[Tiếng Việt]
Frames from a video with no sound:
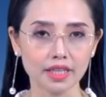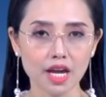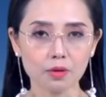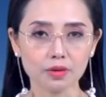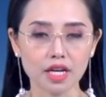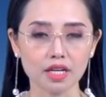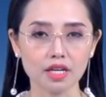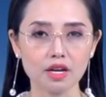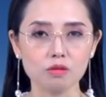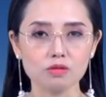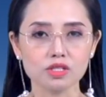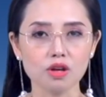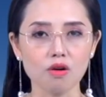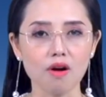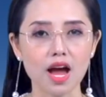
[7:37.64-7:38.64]
Theo tài liệu
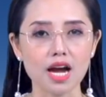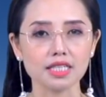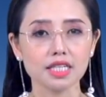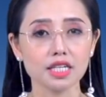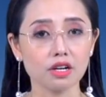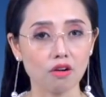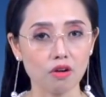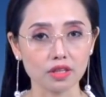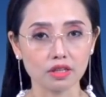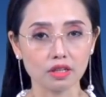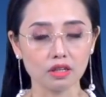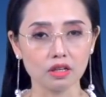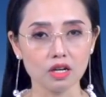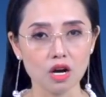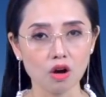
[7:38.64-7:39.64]
do hãng tin
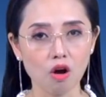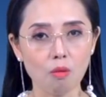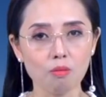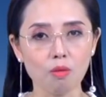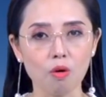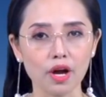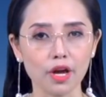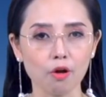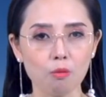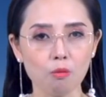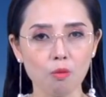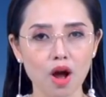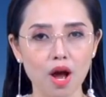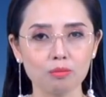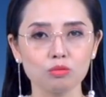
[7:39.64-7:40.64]
Reuters công bố ngày hôm
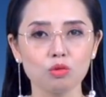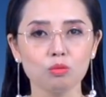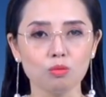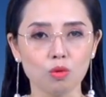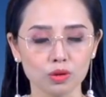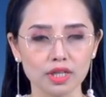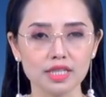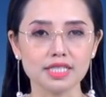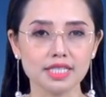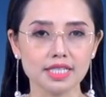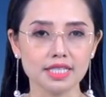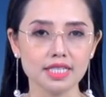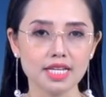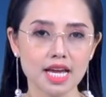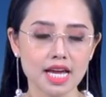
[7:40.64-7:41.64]
qua mùng 4 tháng
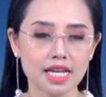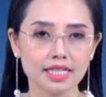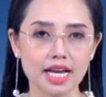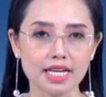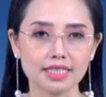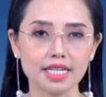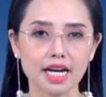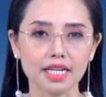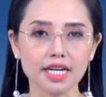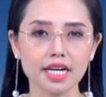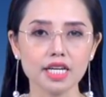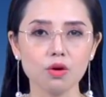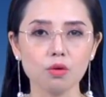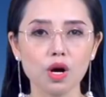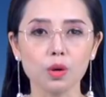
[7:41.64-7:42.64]
9, Nhà Trắng đã
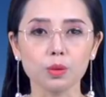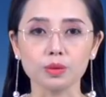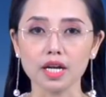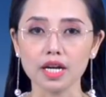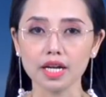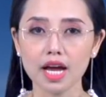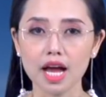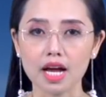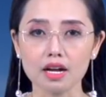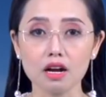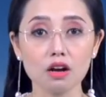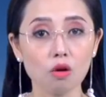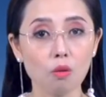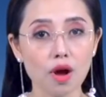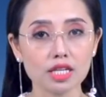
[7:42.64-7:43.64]
yêu cầu tất cả
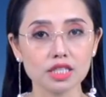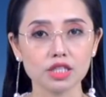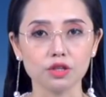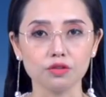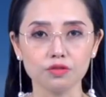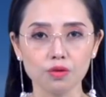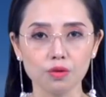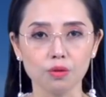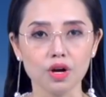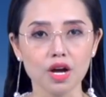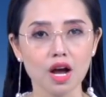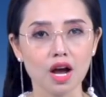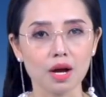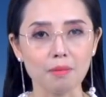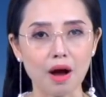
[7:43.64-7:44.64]
các cơ quan chính phủ
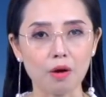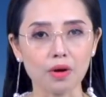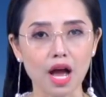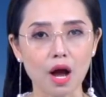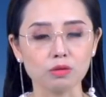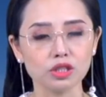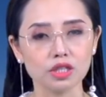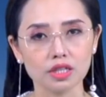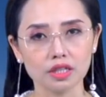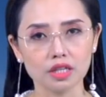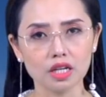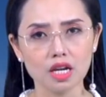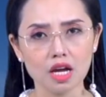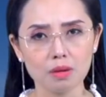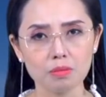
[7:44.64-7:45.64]
báo cáo chi
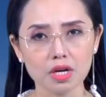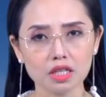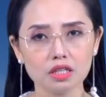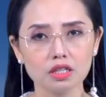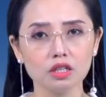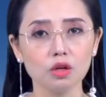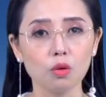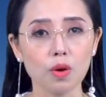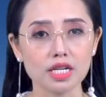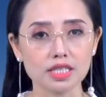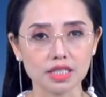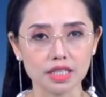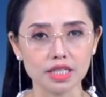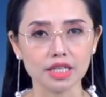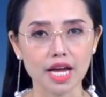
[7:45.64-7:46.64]
tiết bất cứ
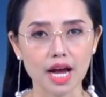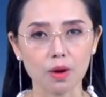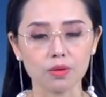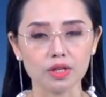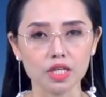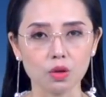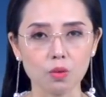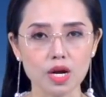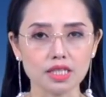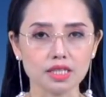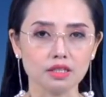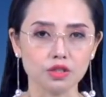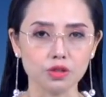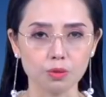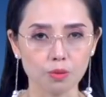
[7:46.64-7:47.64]
khoản chi nào liên quan
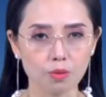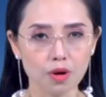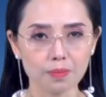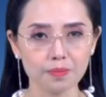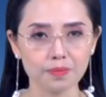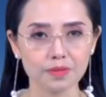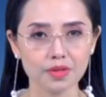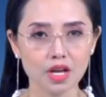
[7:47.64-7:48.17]
tới Trung Quốc.